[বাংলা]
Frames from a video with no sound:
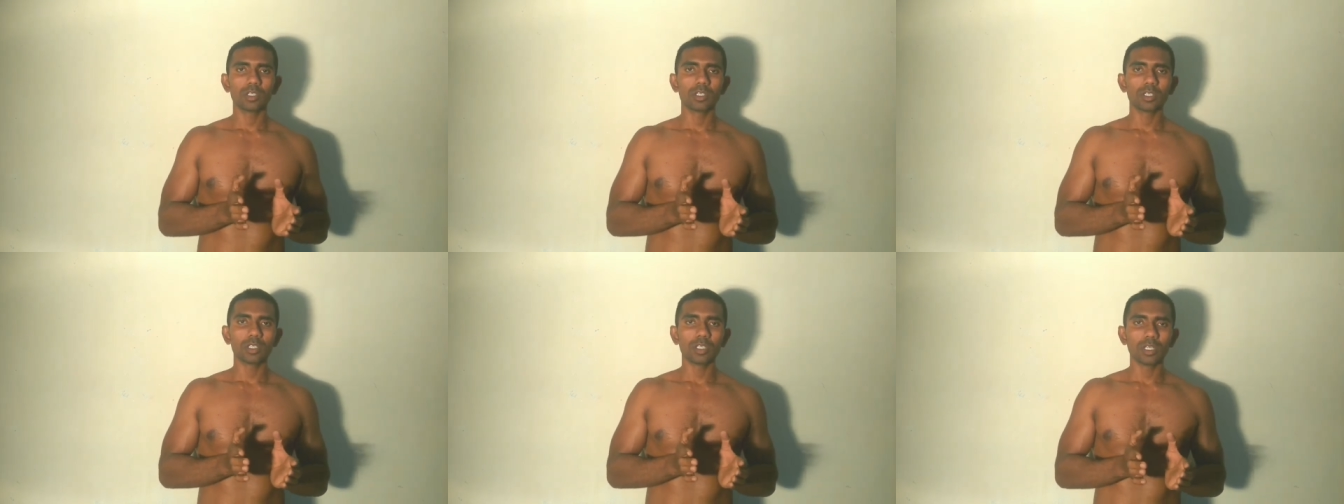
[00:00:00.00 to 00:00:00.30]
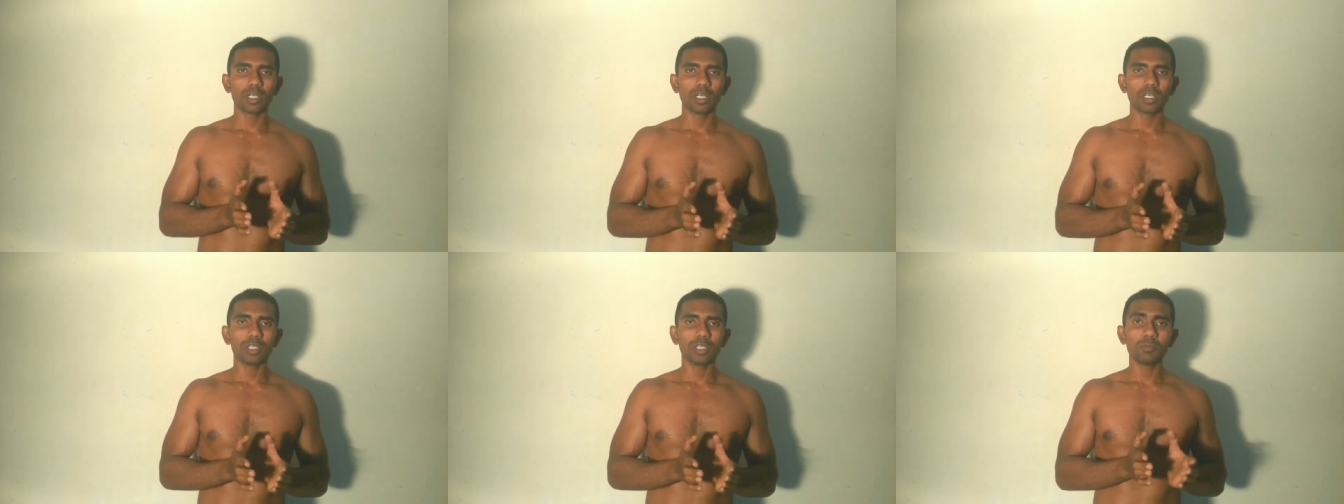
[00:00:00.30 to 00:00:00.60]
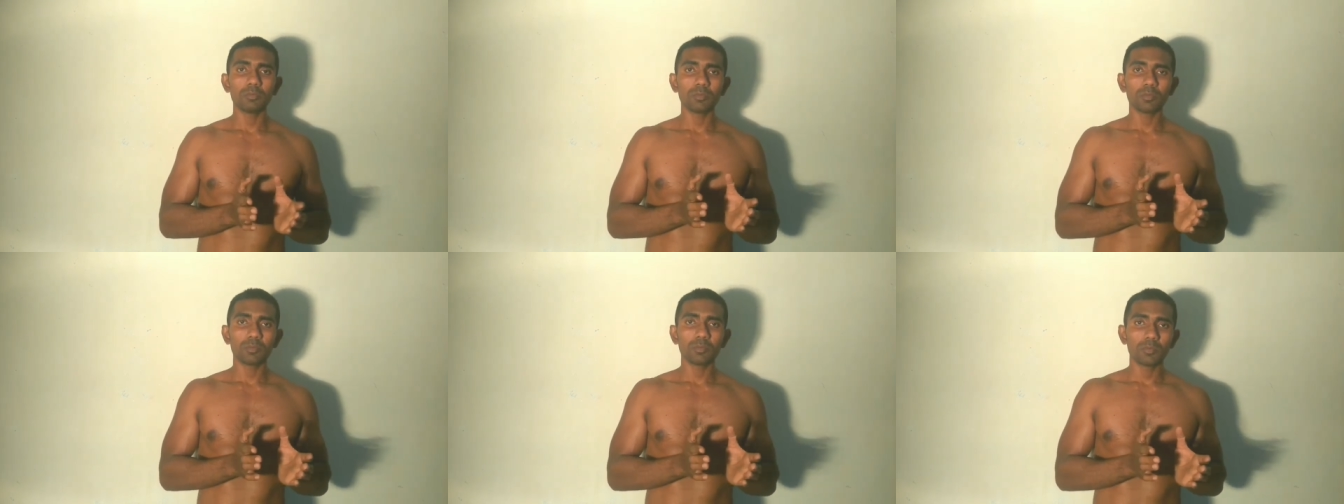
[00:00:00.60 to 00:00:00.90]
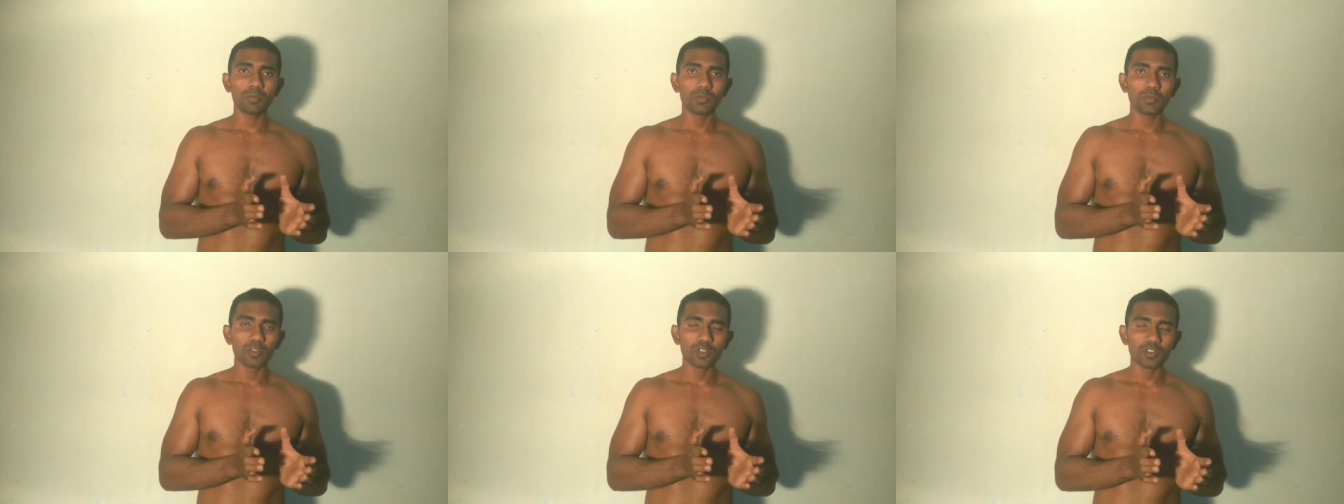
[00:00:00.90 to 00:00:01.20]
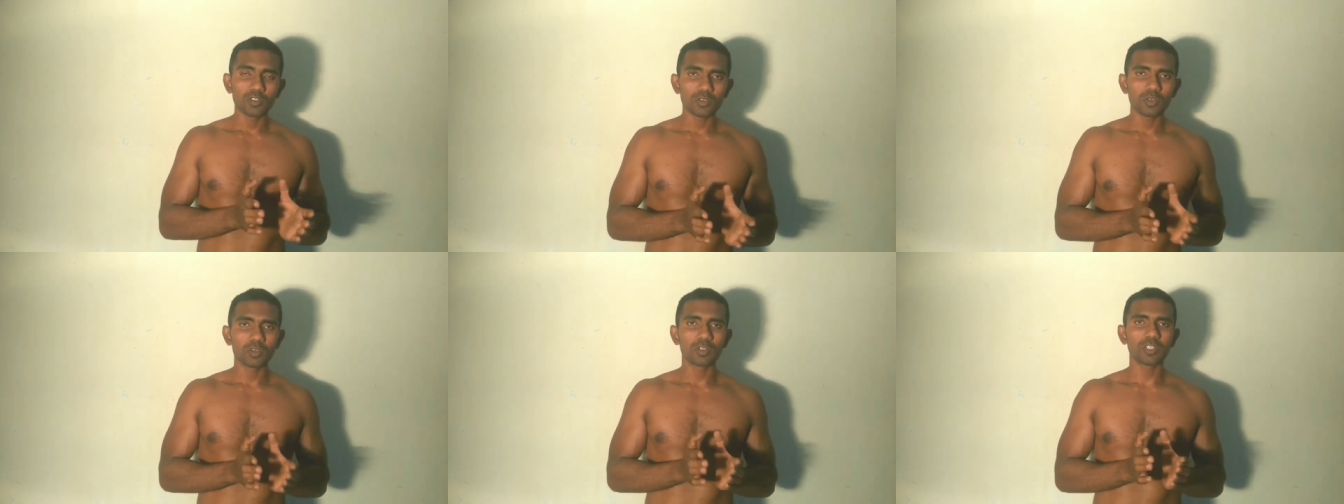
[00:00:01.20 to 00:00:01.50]
এই
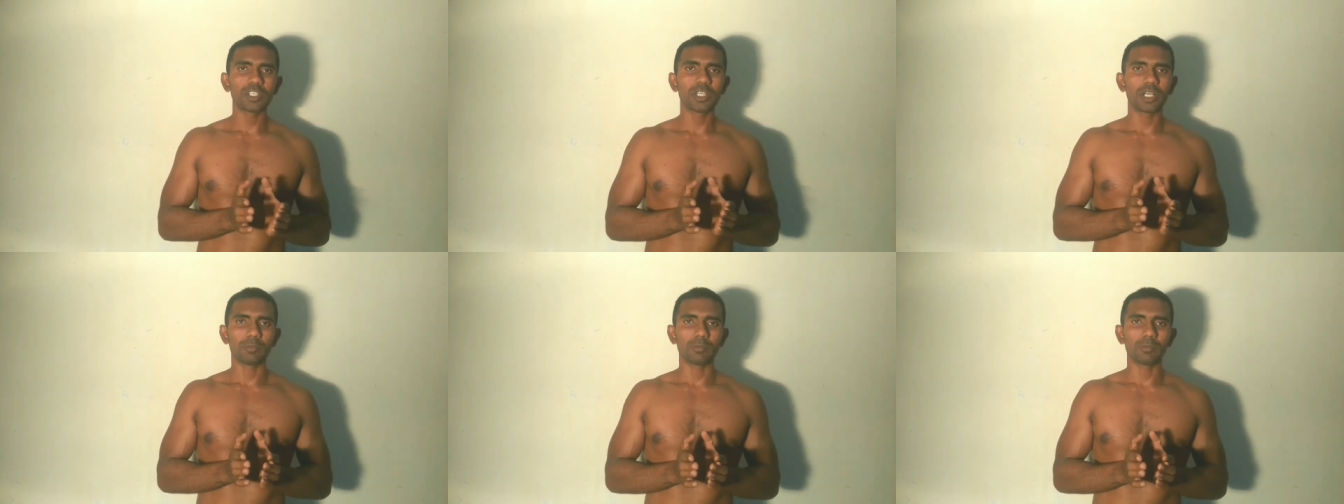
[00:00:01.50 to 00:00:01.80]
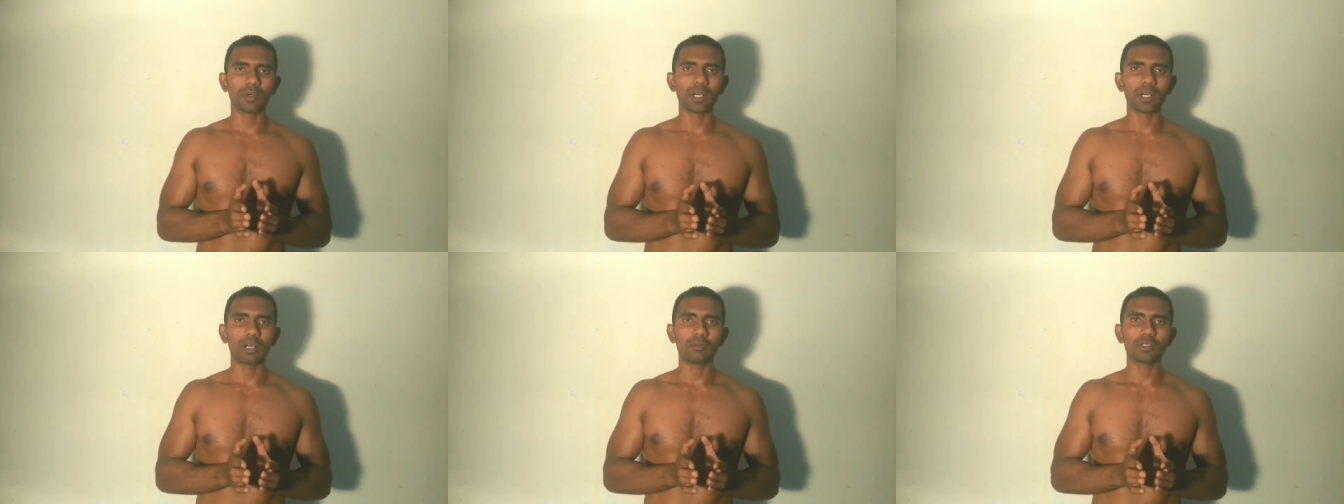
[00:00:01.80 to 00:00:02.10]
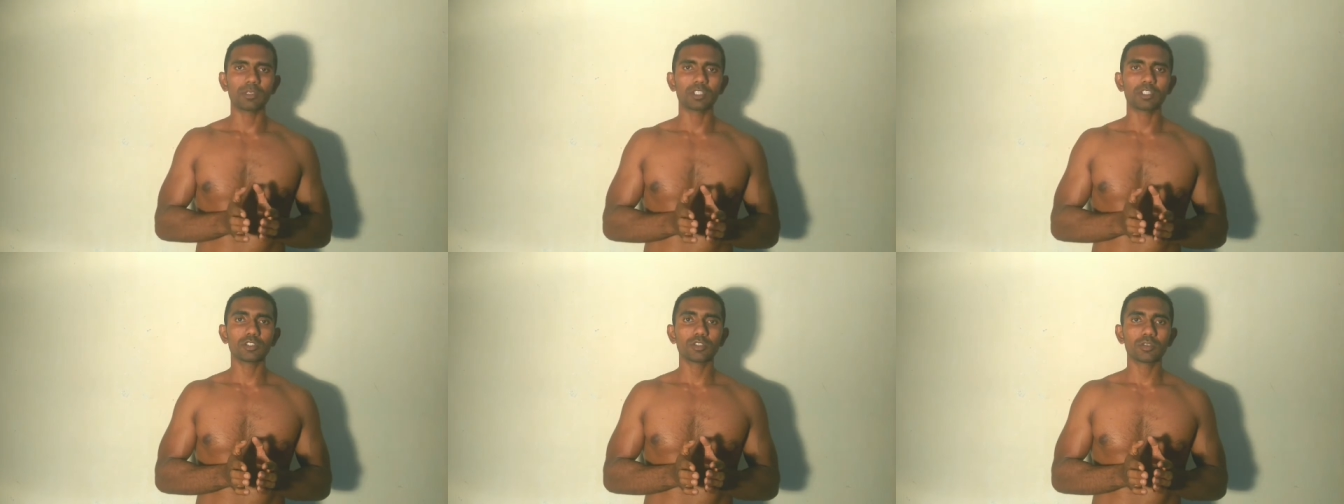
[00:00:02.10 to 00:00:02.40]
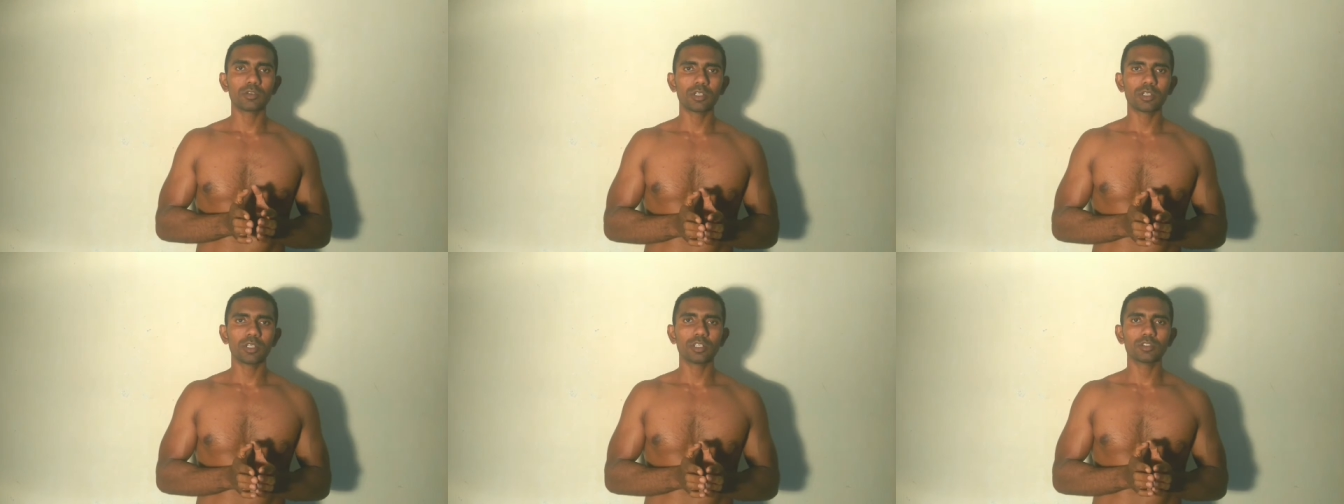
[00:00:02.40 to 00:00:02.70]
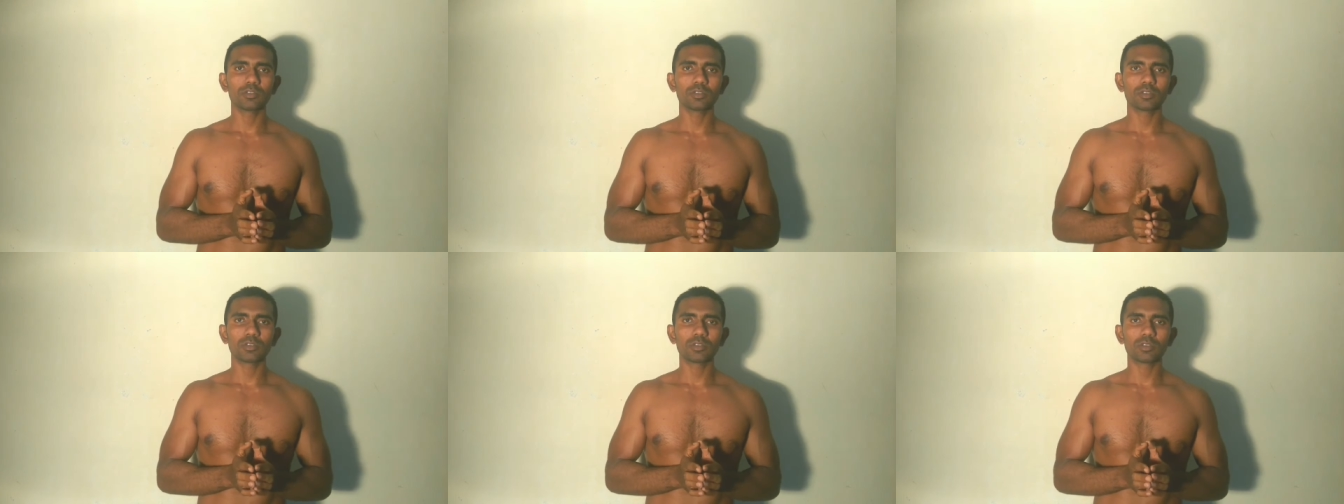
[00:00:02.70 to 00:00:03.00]
সোডিয়াম আমাদের শরীরের
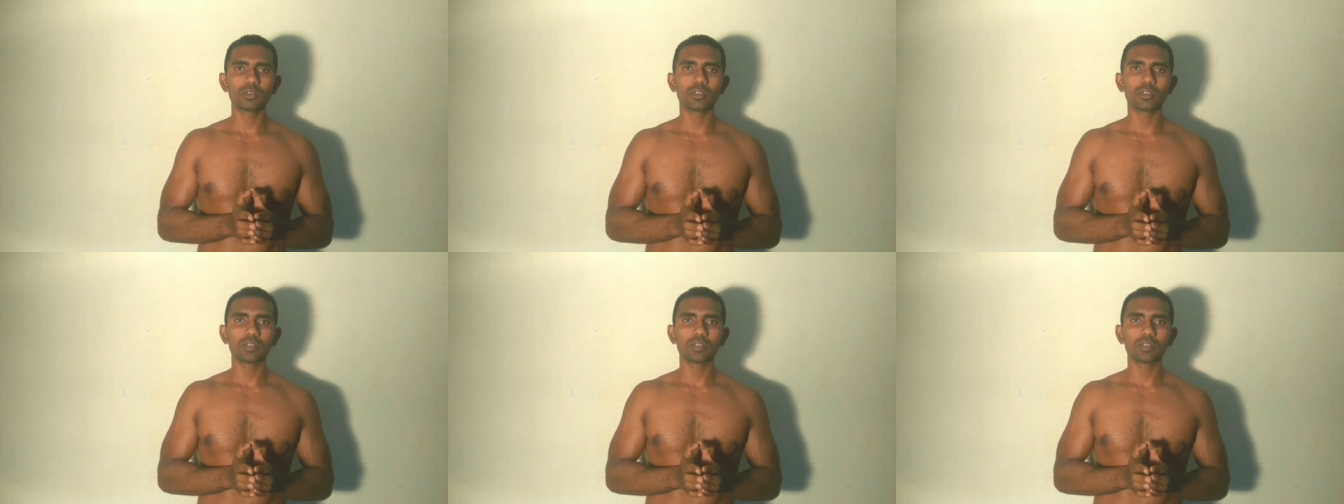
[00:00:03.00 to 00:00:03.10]
জন্য